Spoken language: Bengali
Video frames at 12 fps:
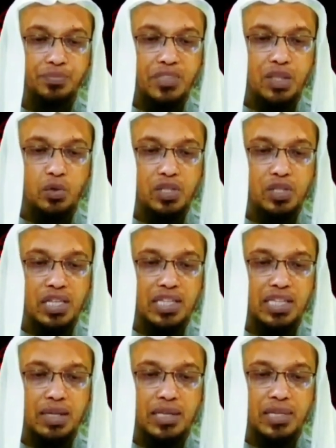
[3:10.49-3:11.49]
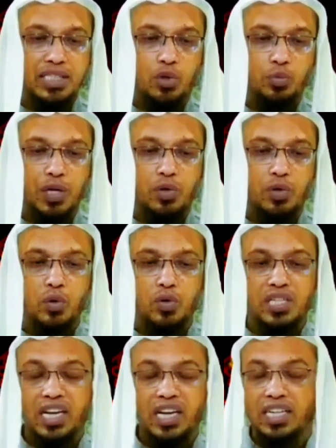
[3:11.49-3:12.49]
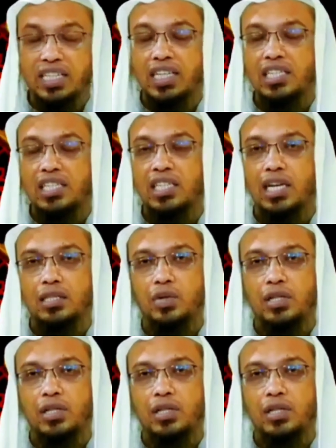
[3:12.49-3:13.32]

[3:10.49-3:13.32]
দেখুন জেনা থেকে বাঁচার উপায় হলো জেনার কাছাকাছি না যাওয়া